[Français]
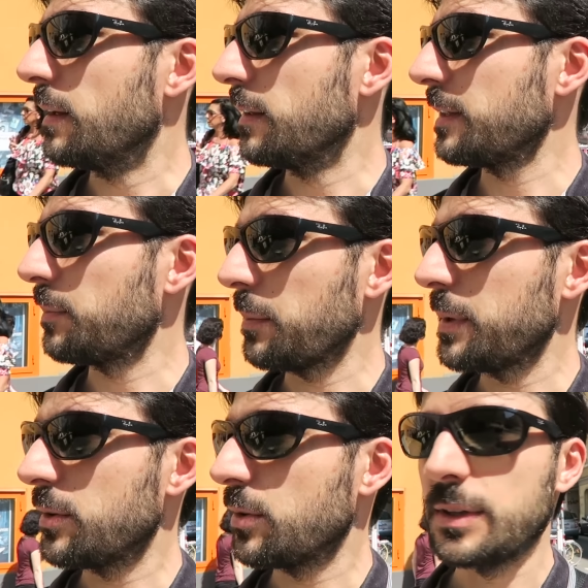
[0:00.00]
Euh, ça
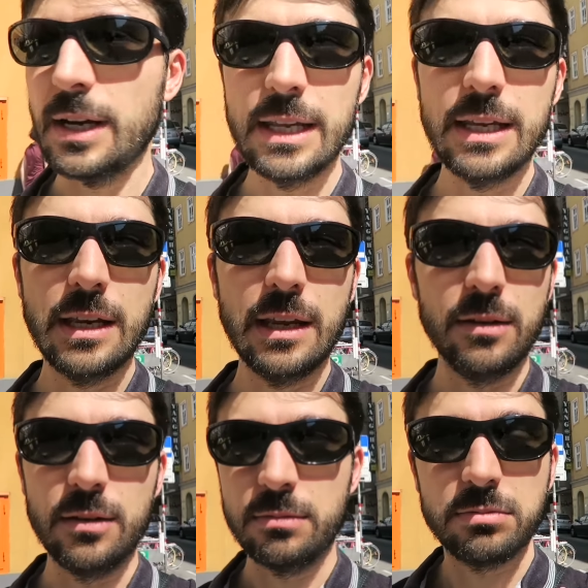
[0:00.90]
permet d'aller
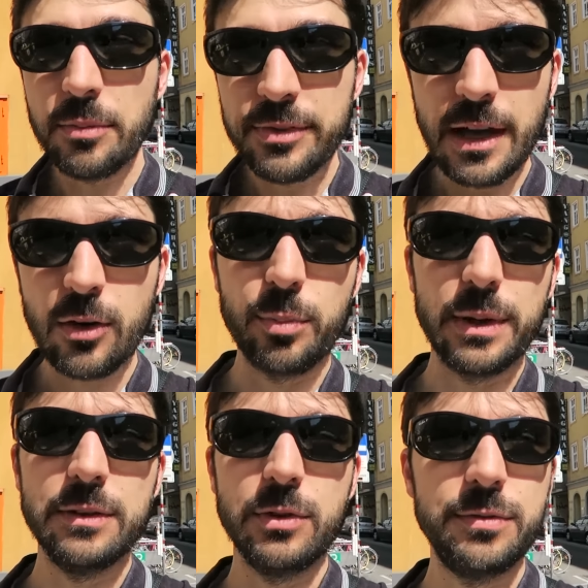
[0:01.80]
euh, comme ça
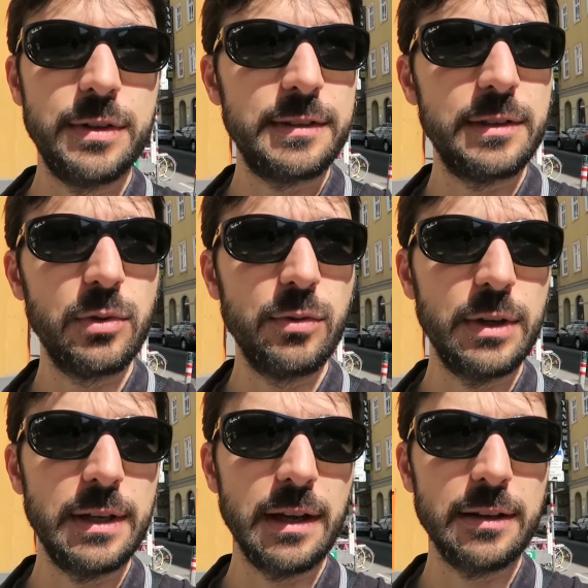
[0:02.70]
accompagner votre fils, si vous le
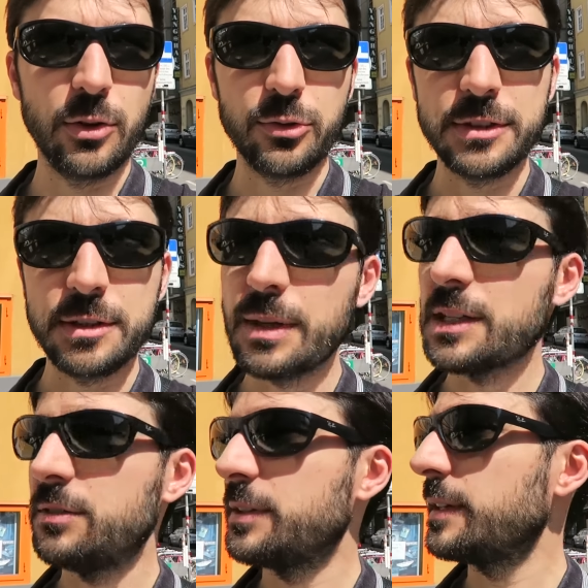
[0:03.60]
voulez, dans ce type
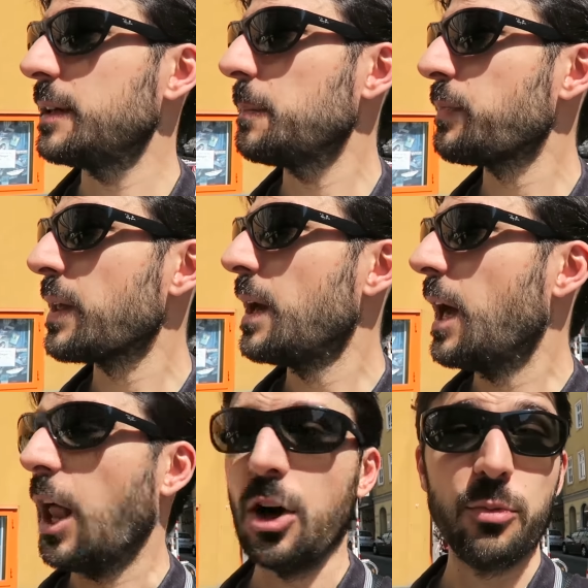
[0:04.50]
d'activité.
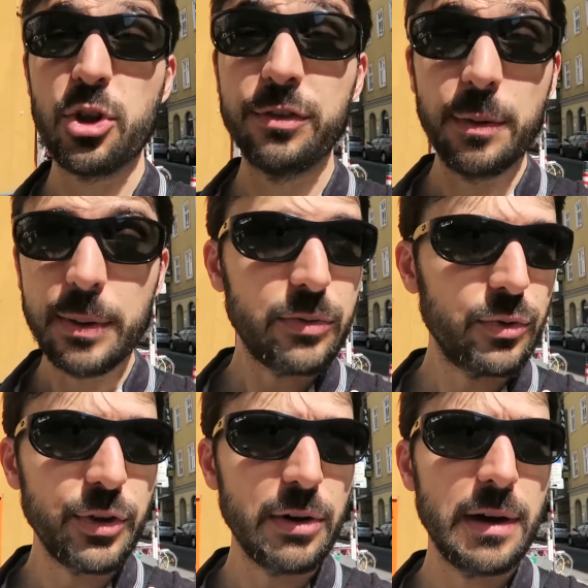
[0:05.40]
Alors moi j'y vais pas
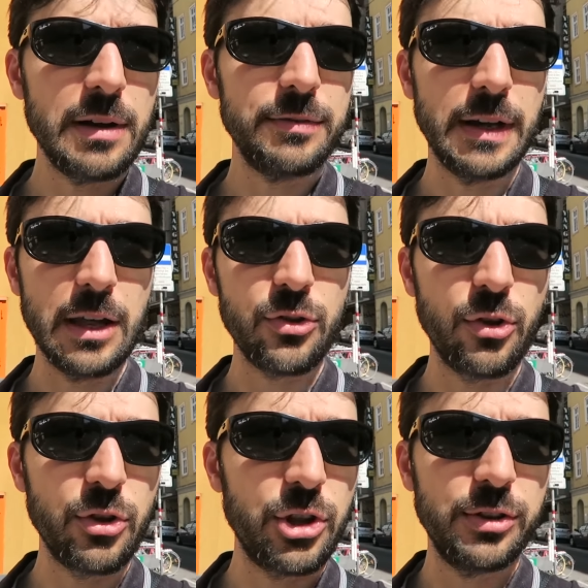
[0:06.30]
tout le temps, hein. enfin là
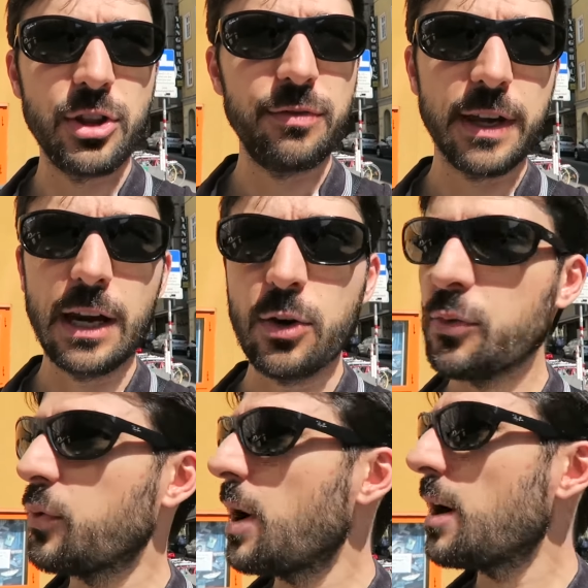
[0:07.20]
j'y vais quelques
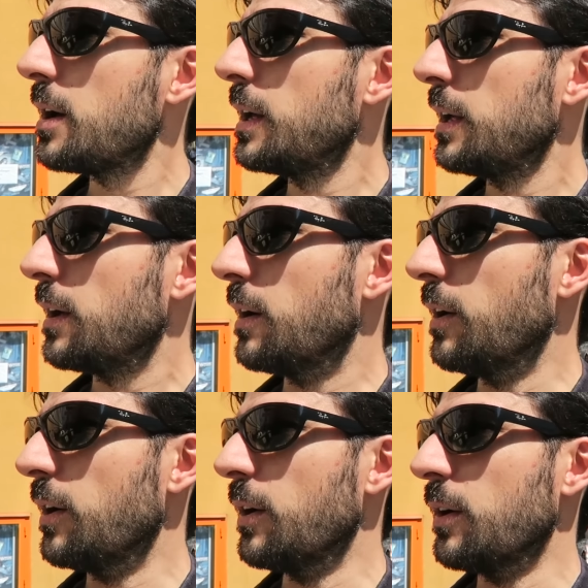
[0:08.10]
fois.
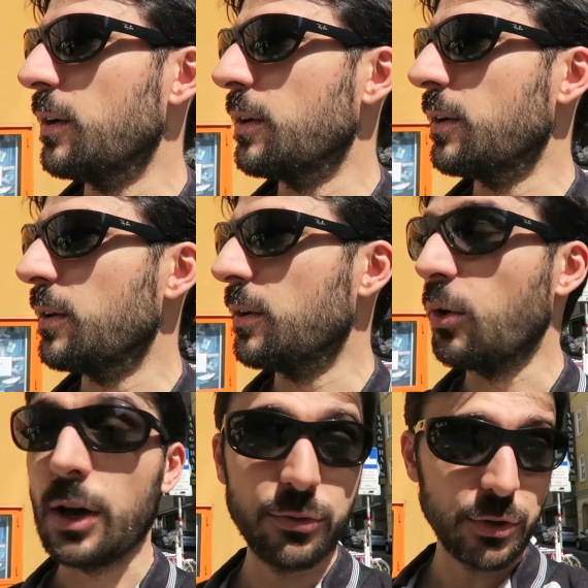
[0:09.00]
Euh,
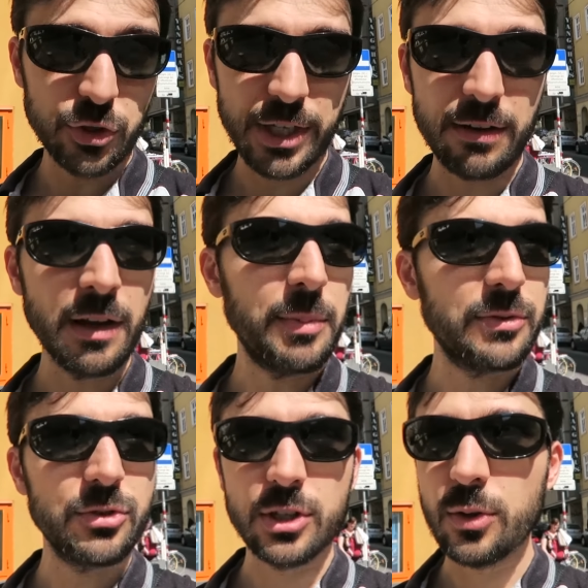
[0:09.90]
le reste du temps je travaille
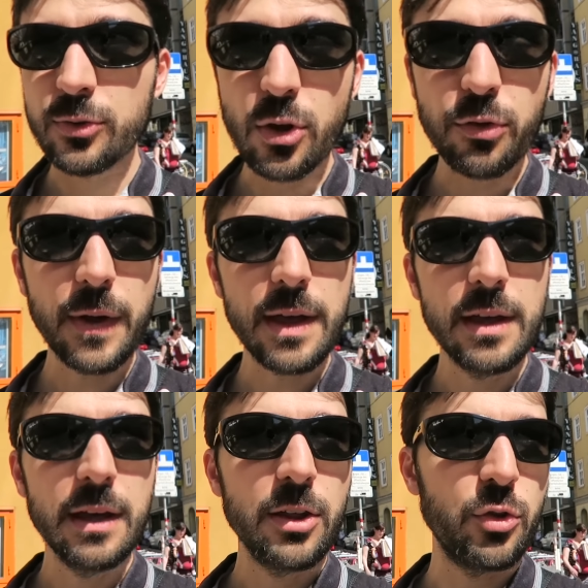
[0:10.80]
parce que j'adore ce que je fais.
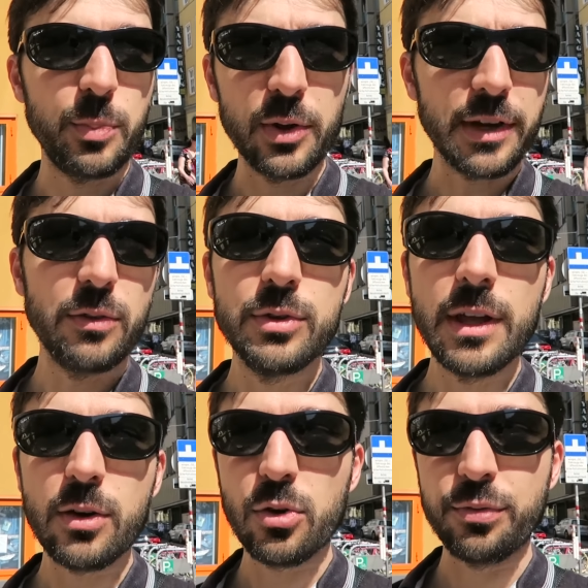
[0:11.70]
Je suis pas en train de vous
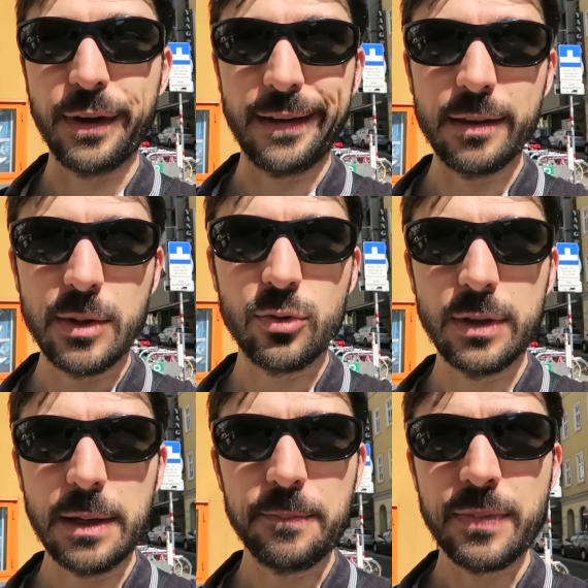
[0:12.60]
dire que je fais rien de mes
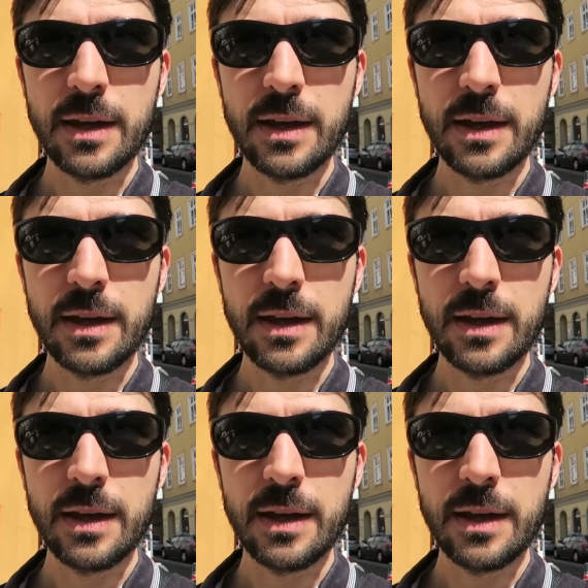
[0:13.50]
journées.